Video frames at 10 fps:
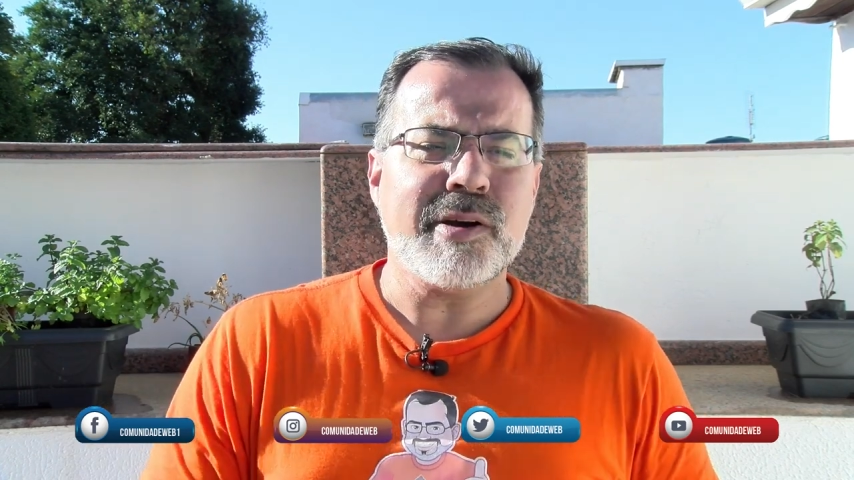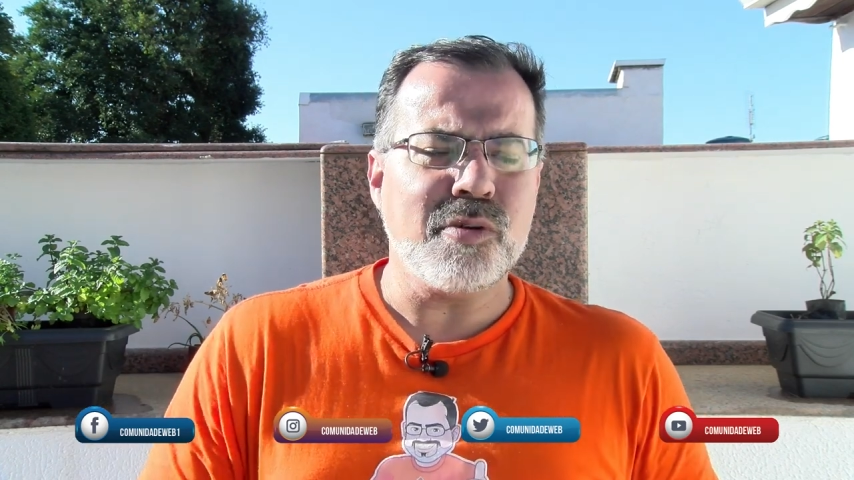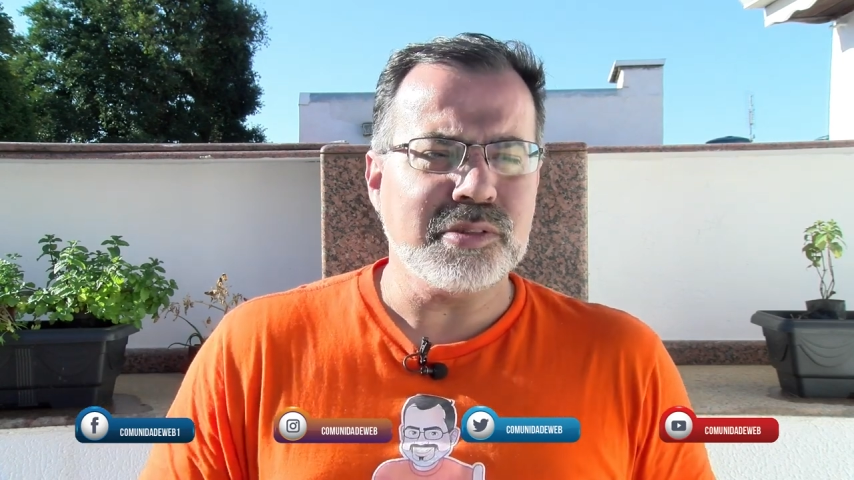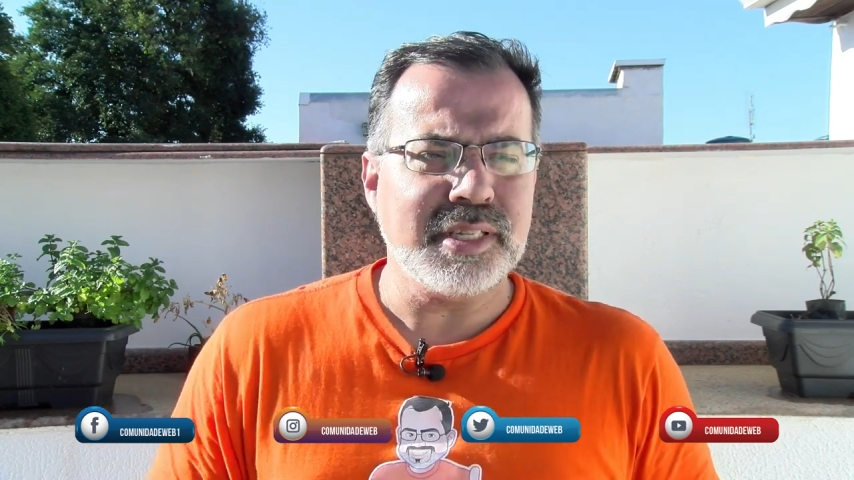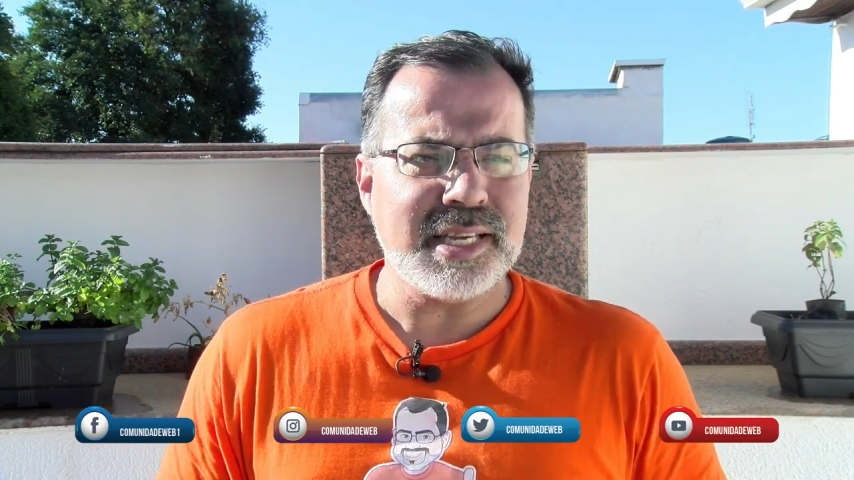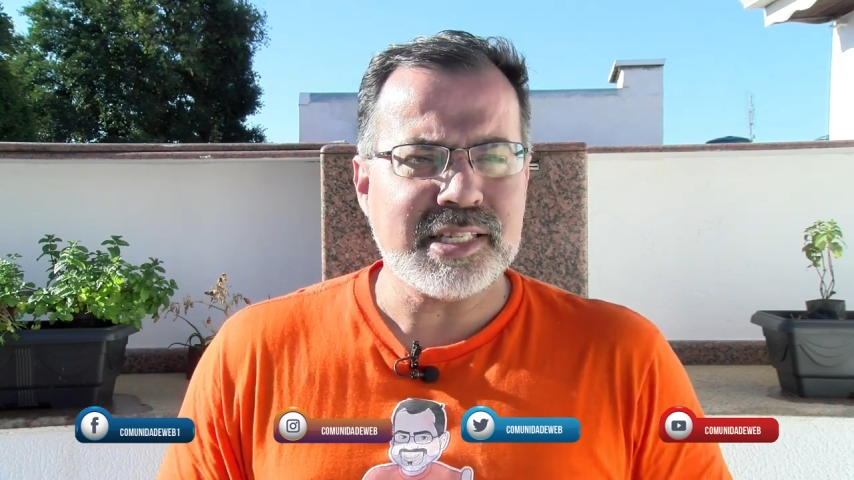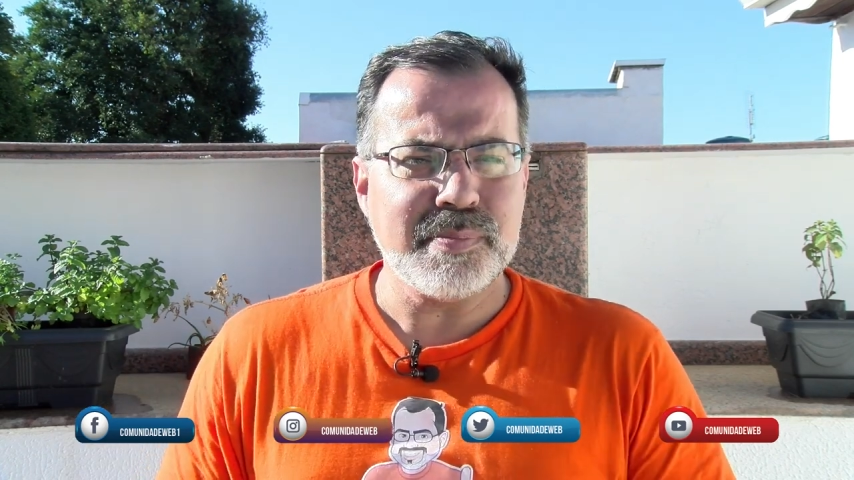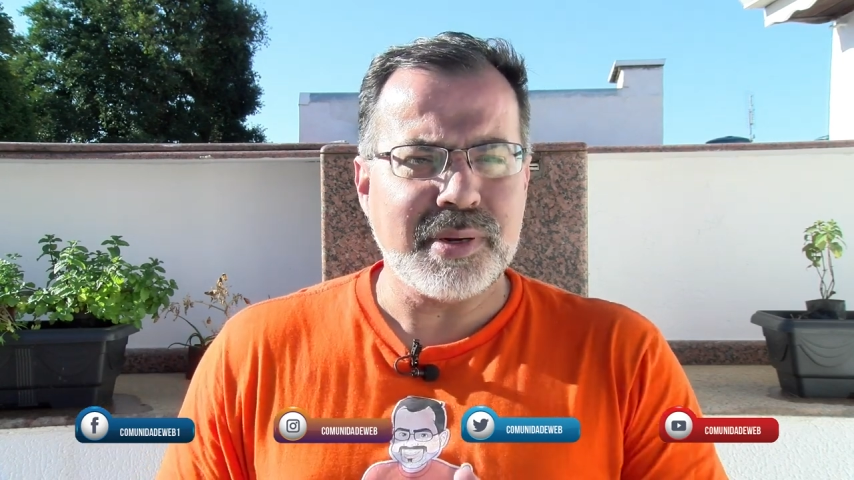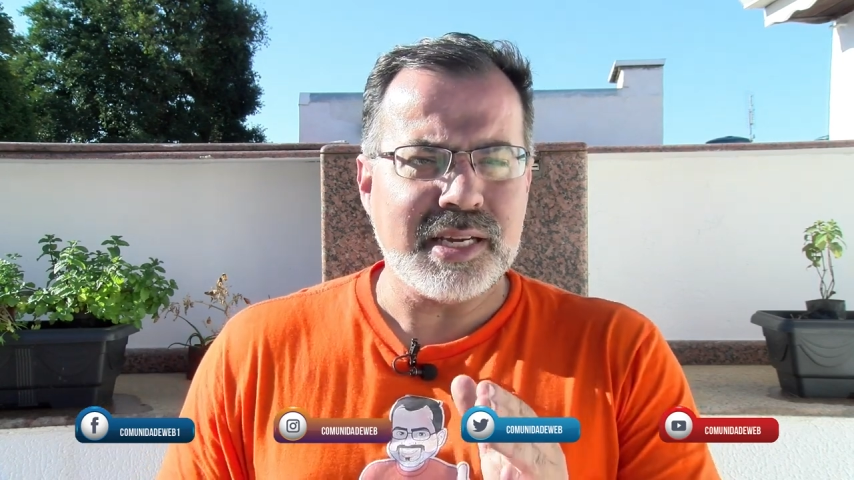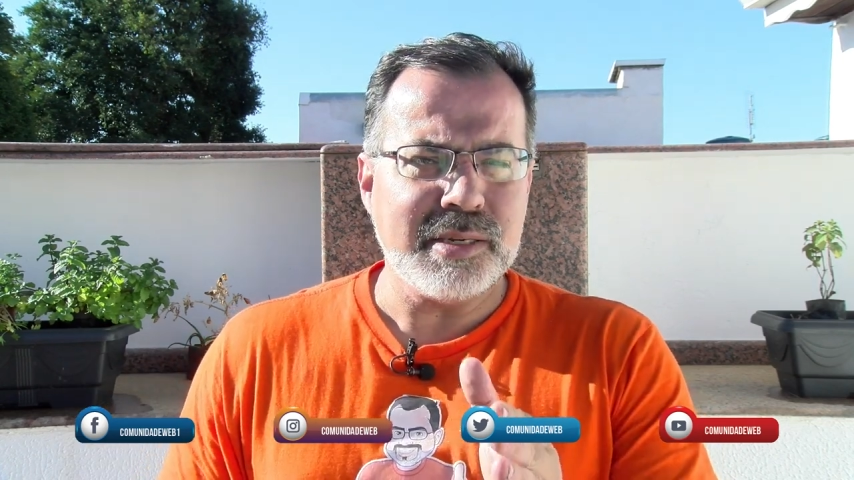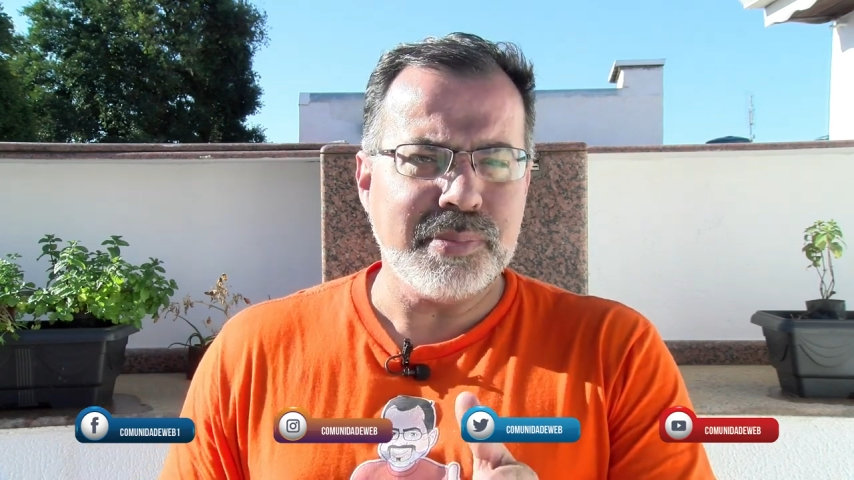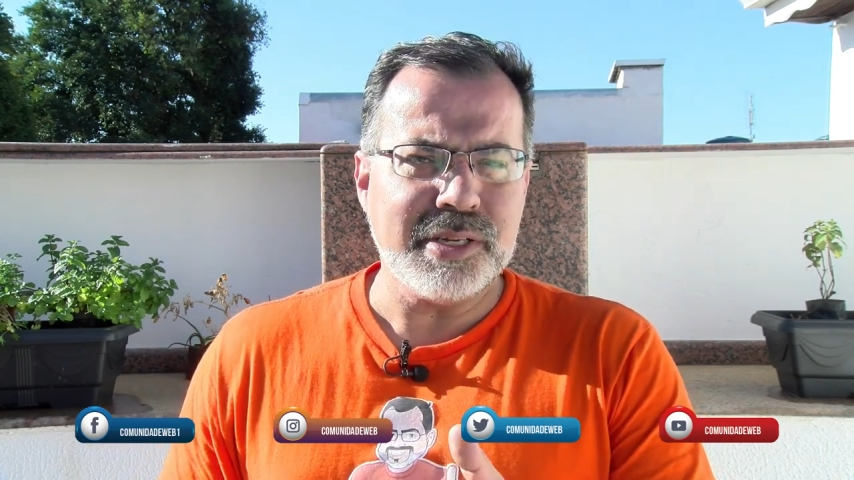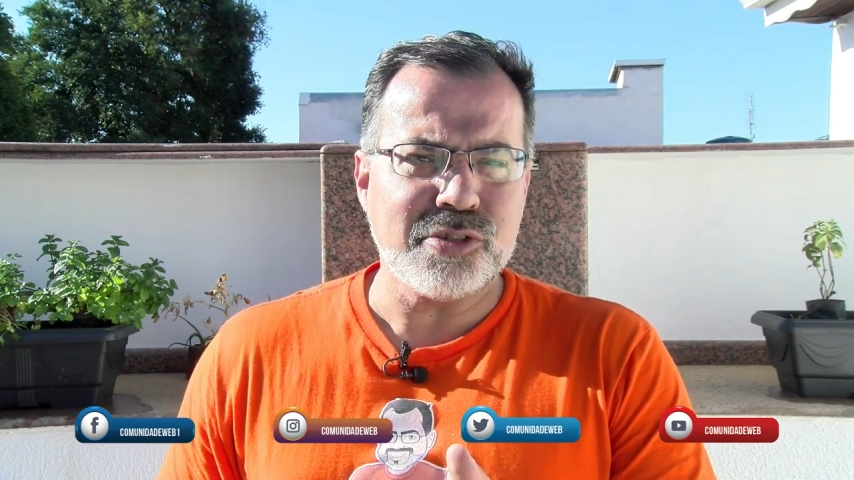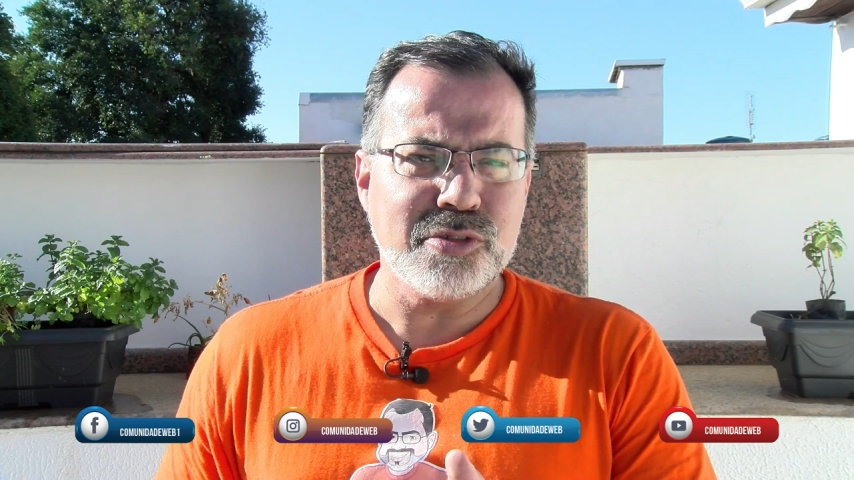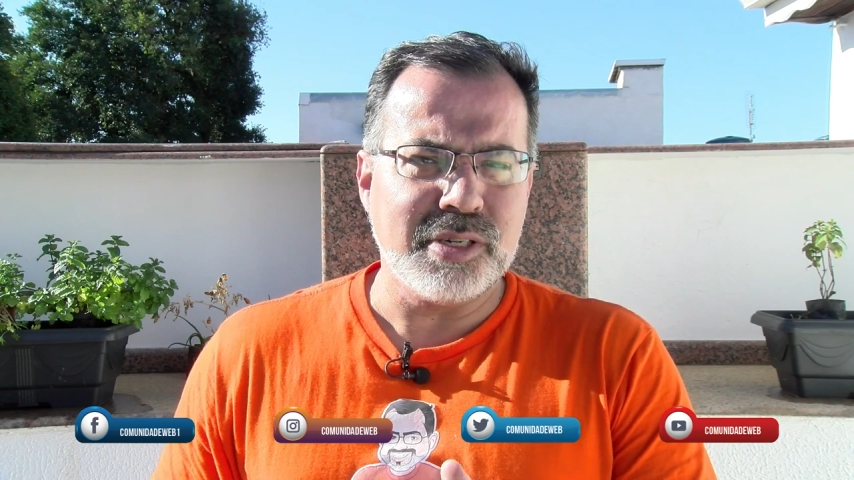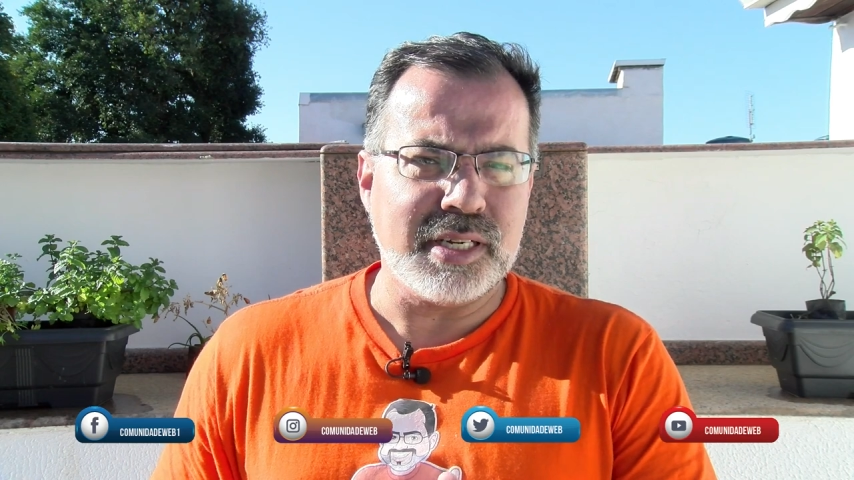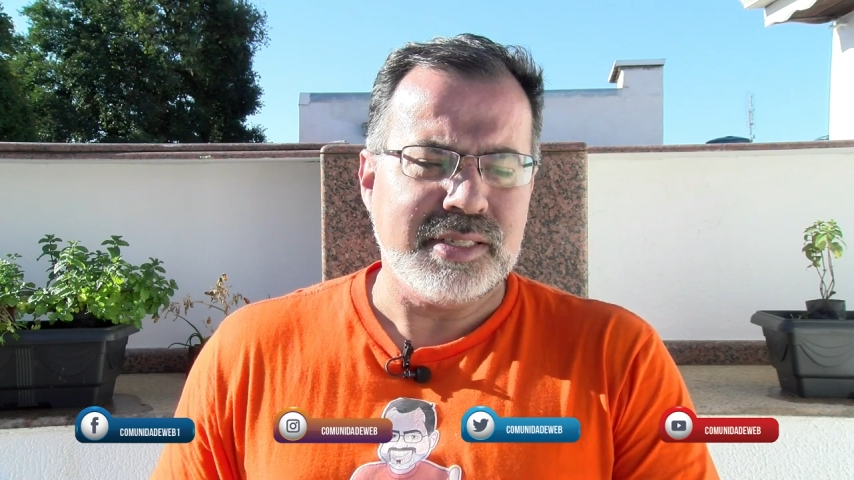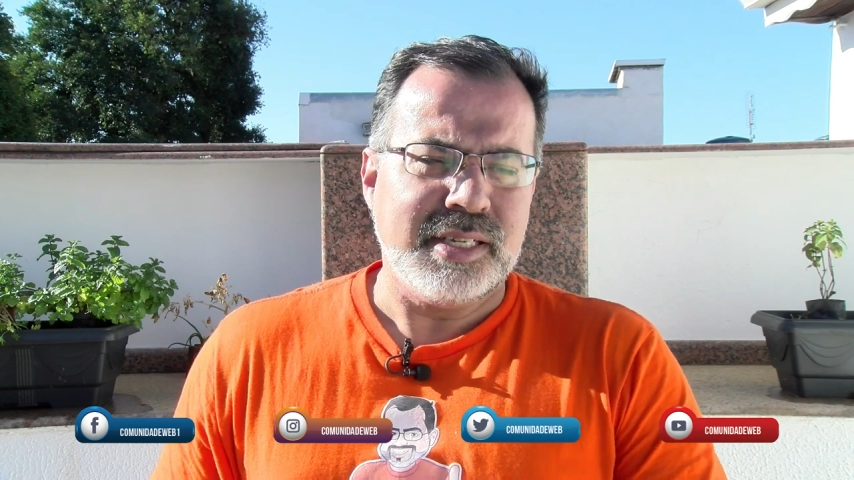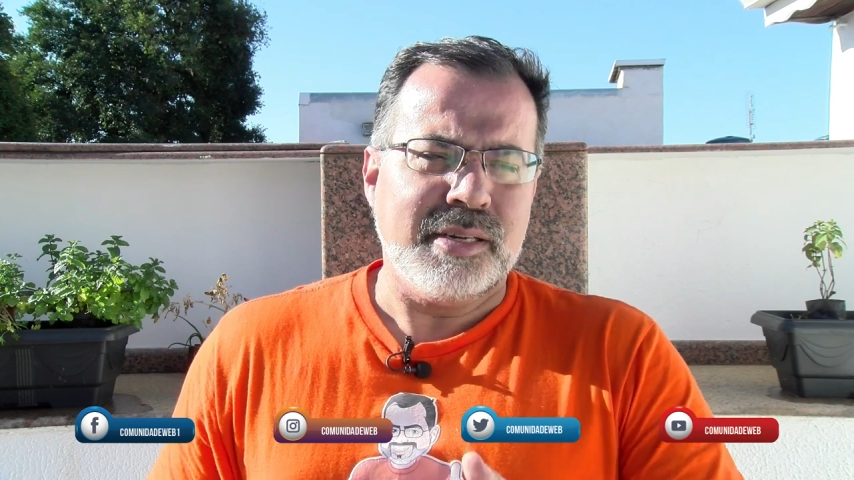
acontece para a impressora.